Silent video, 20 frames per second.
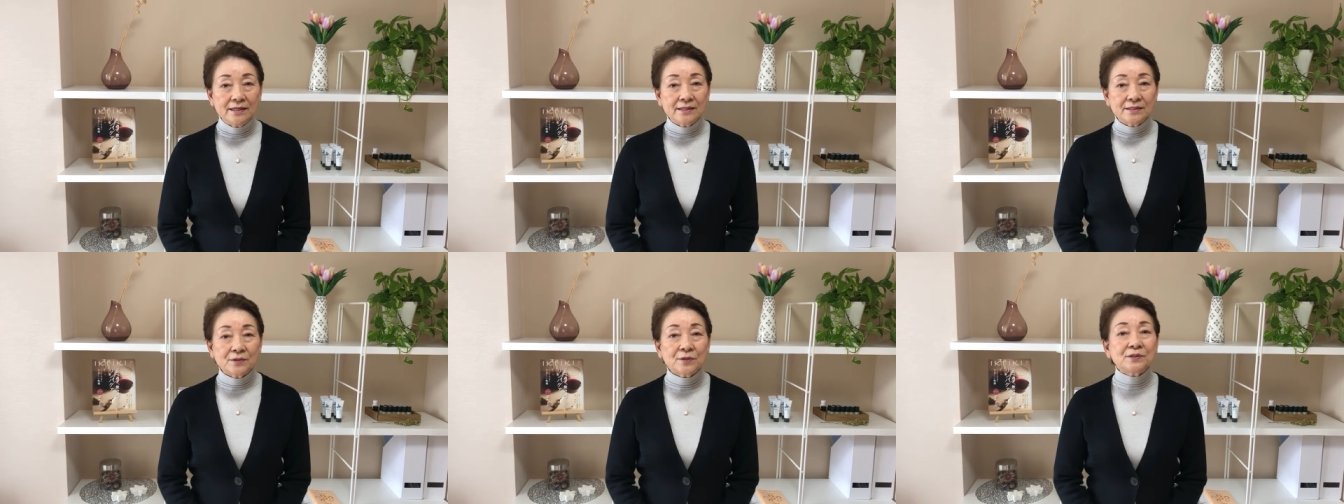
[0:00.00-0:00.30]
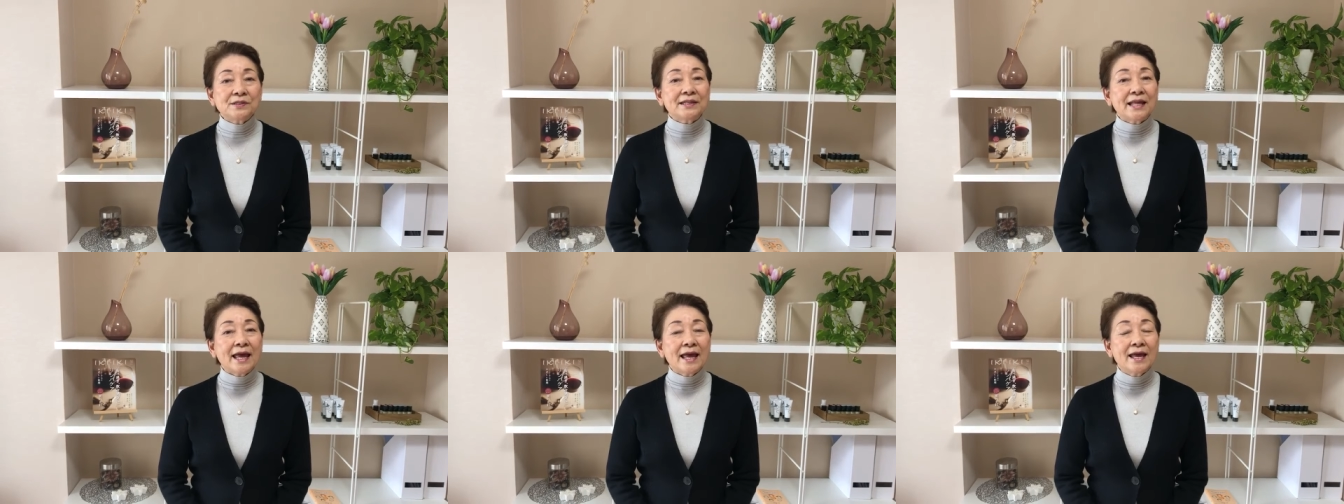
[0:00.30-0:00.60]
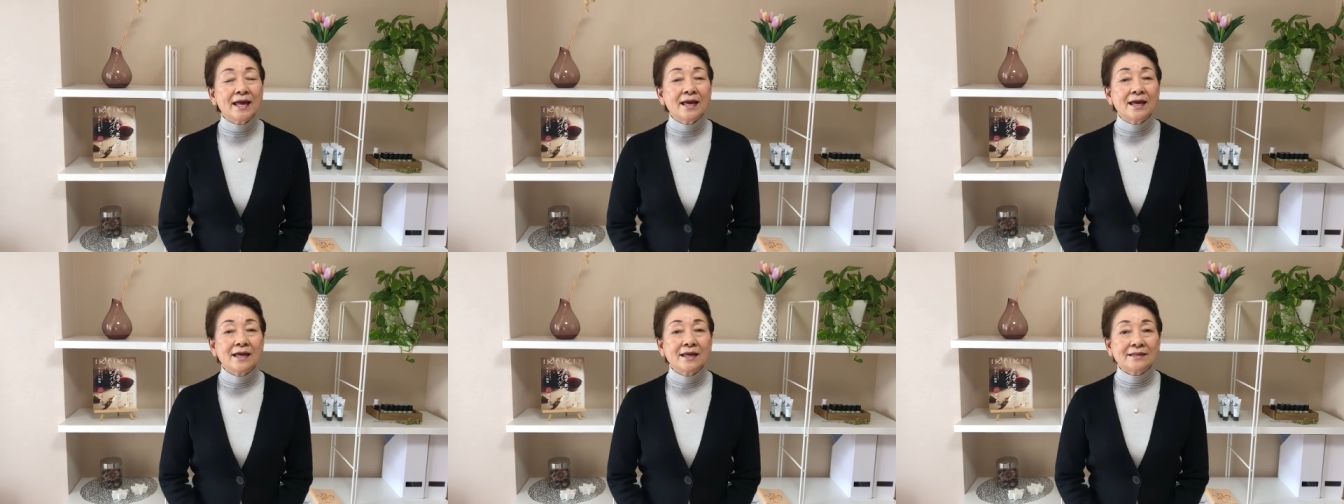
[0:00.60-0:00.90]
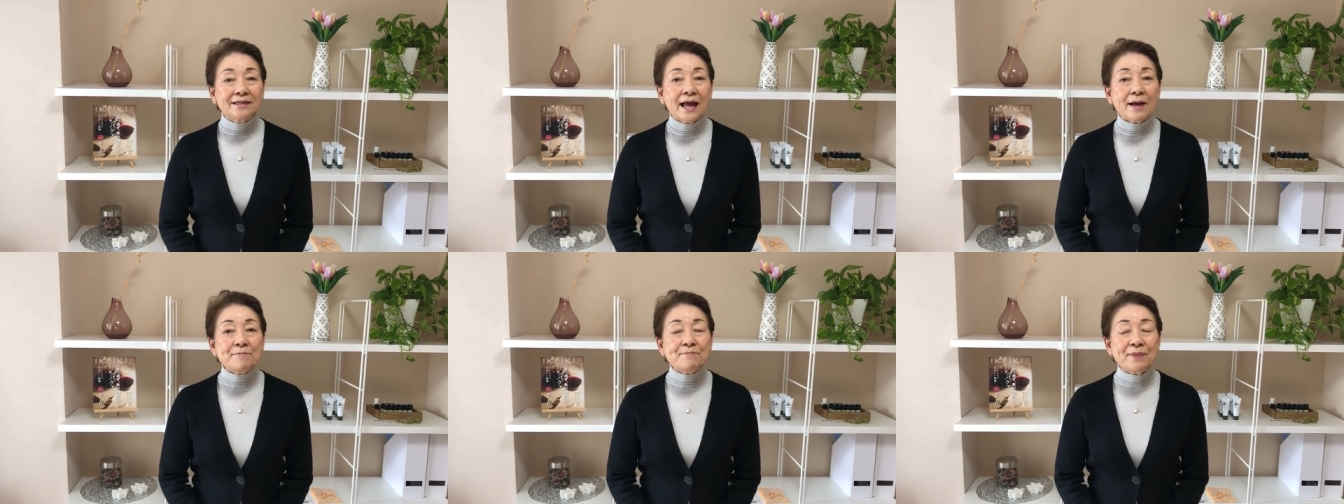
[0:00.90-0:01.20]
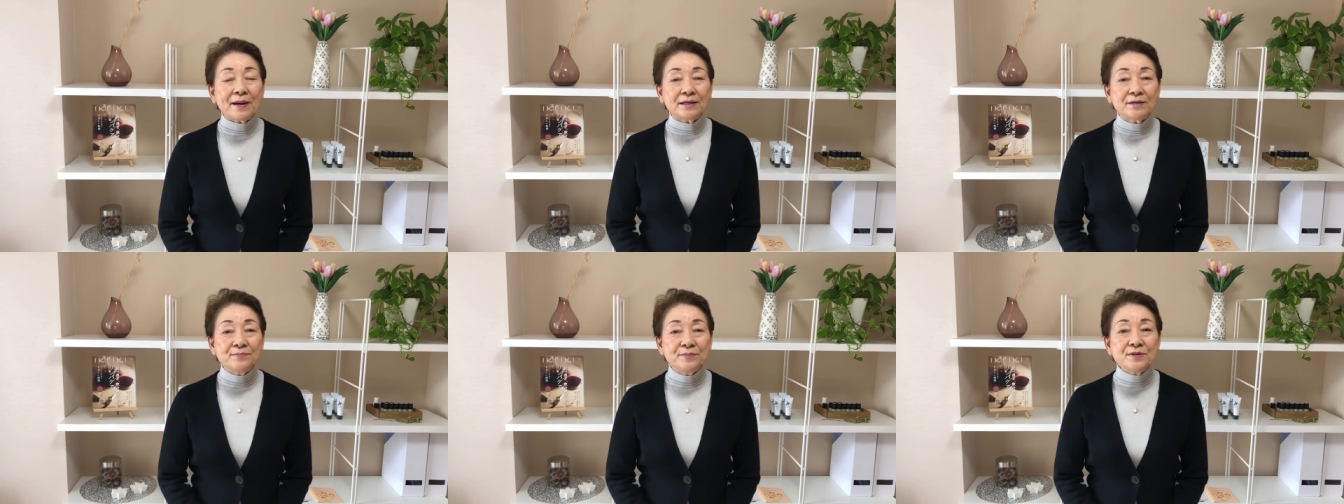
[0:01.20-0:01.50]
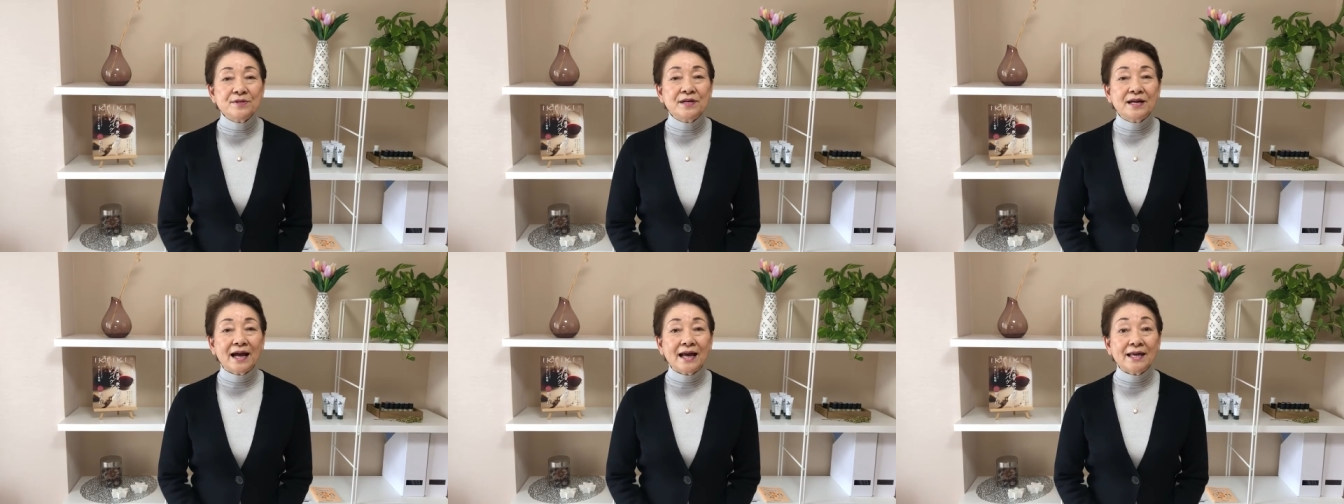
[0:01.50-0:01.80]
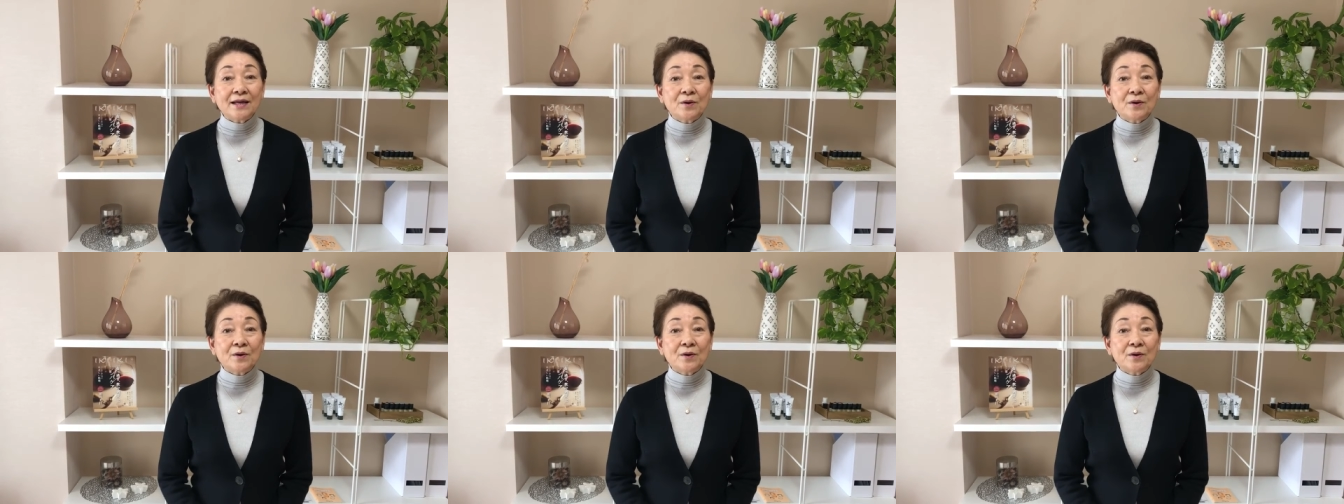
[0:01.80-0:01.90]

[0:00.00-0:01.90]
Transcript: そしてタンパク分解